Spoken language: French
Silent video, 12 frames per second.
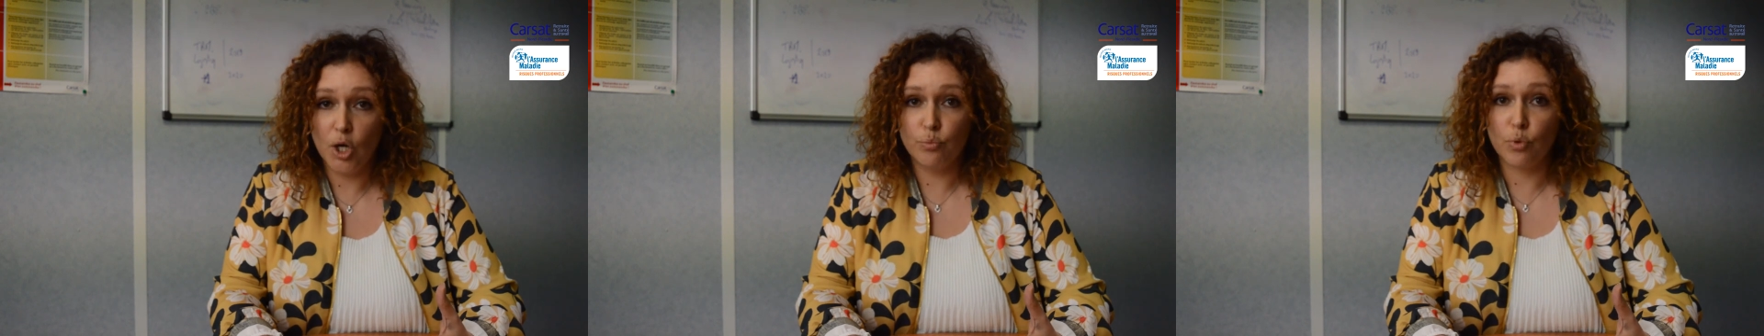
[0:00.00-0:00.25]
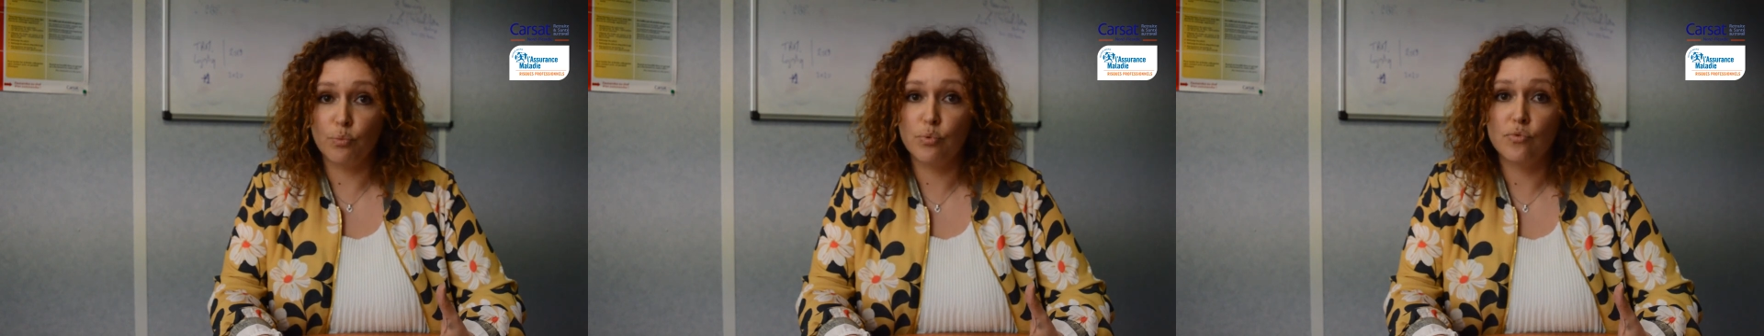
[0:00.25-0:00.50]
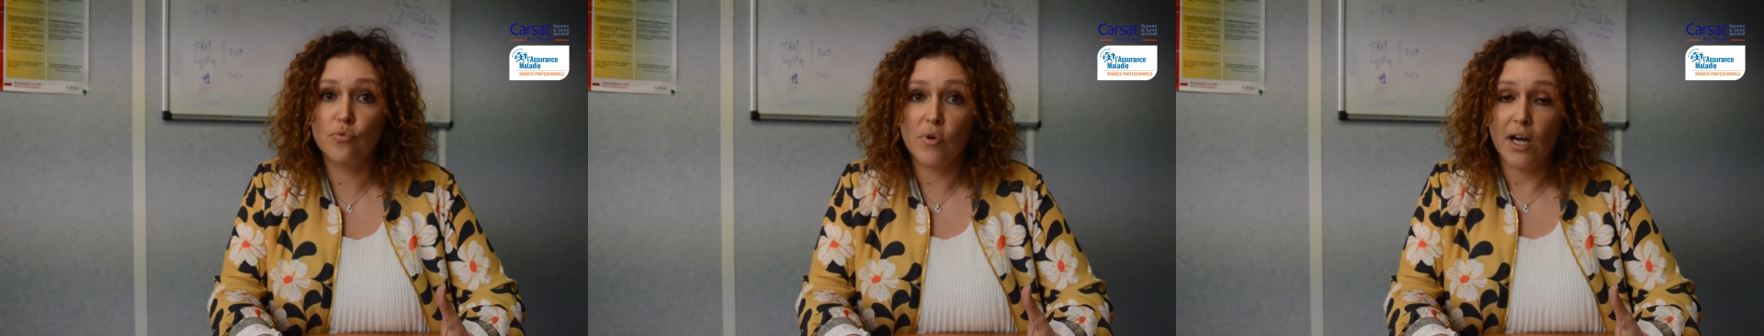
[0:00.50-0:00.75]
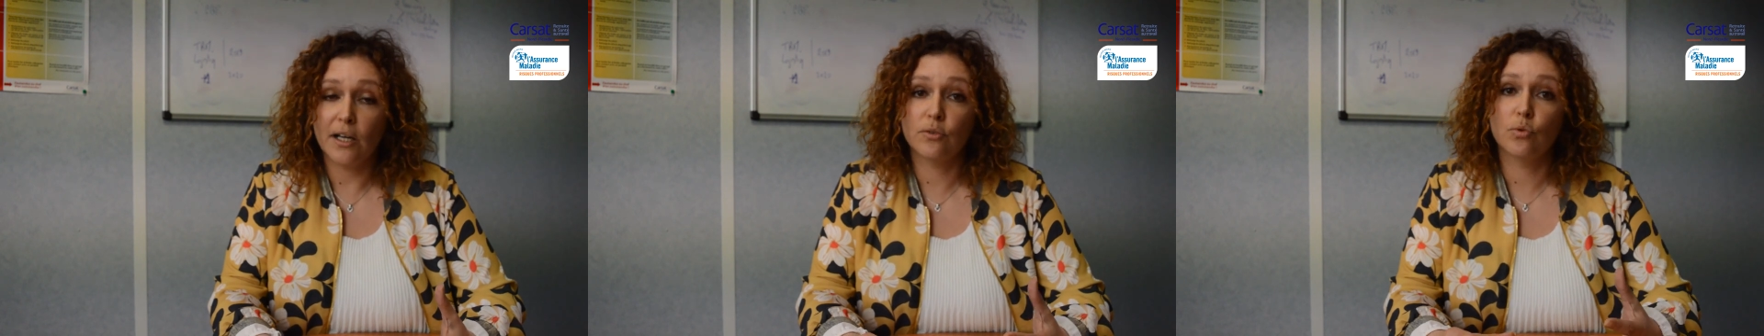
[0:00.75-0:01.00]
pour
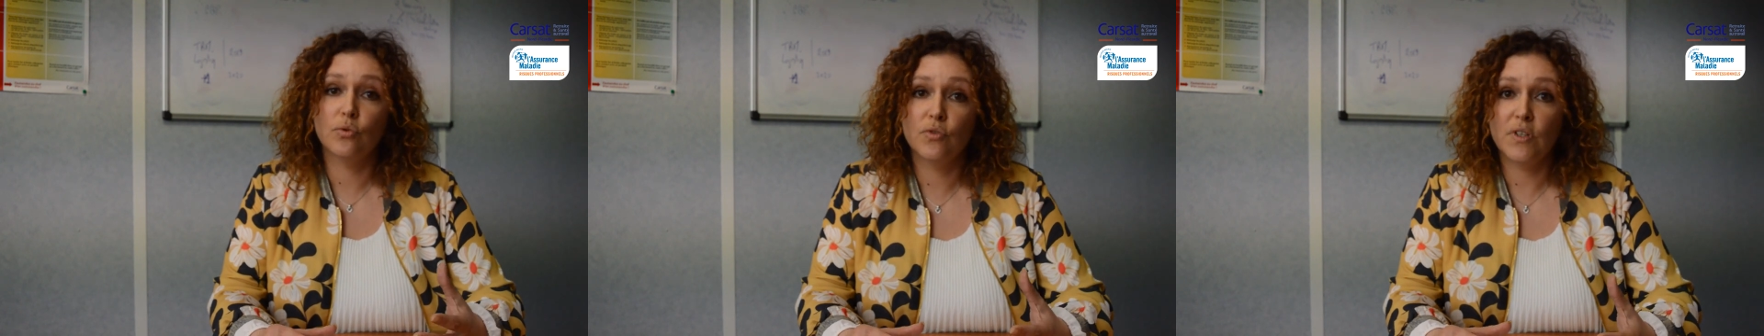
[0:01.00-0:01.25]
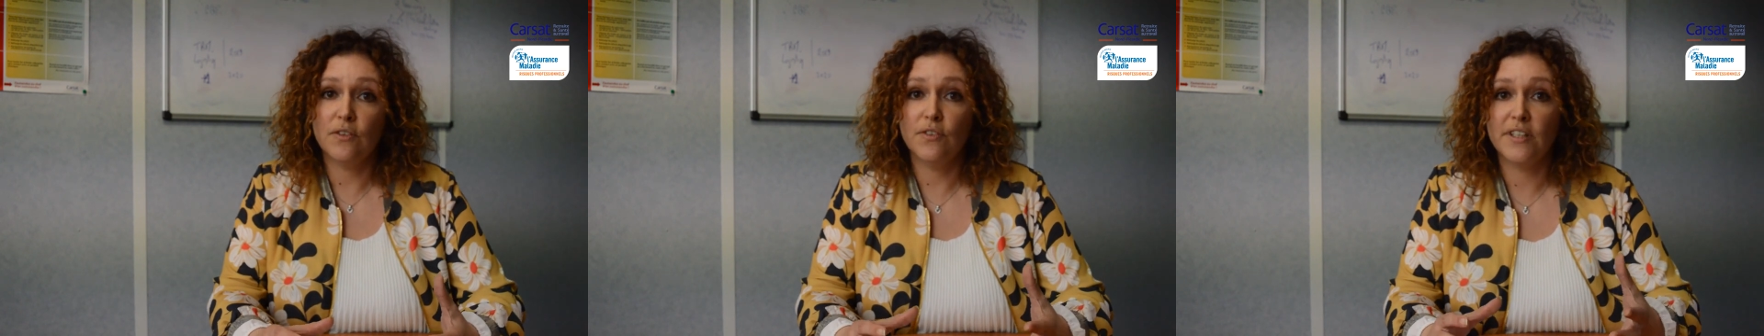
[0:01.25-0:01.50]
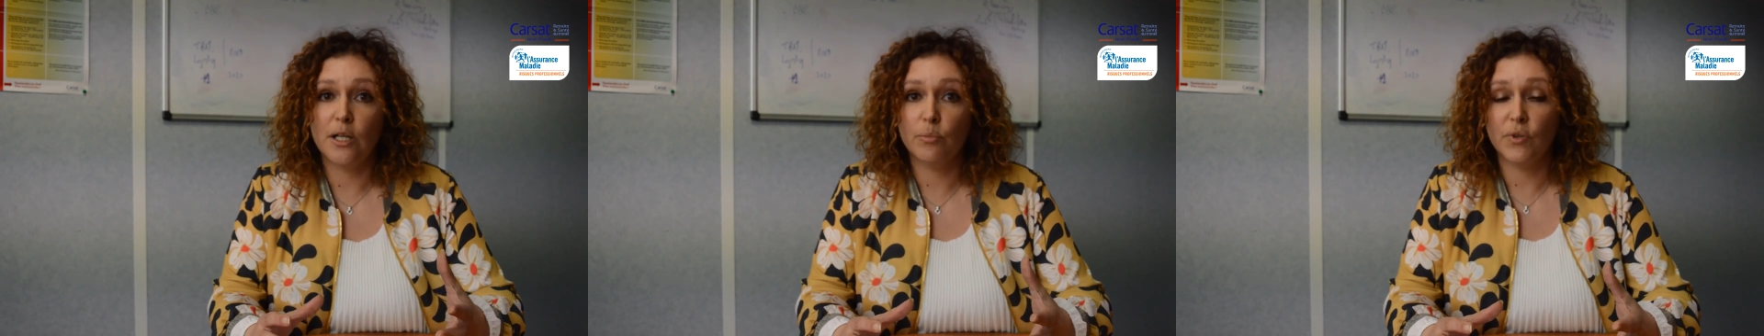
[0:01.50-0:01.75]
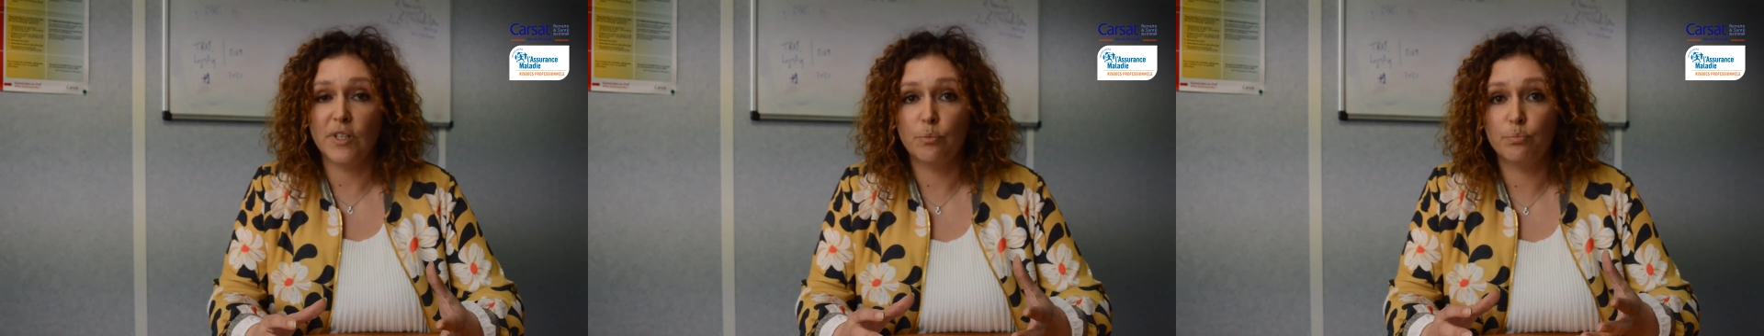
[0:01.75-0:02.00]
pouvoir trouver
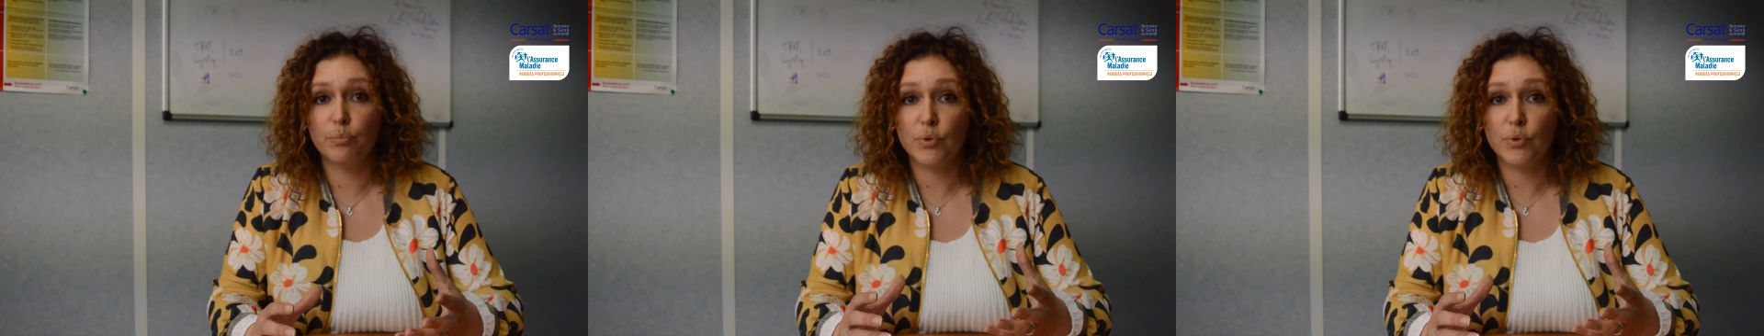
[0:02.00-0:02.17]
finalement des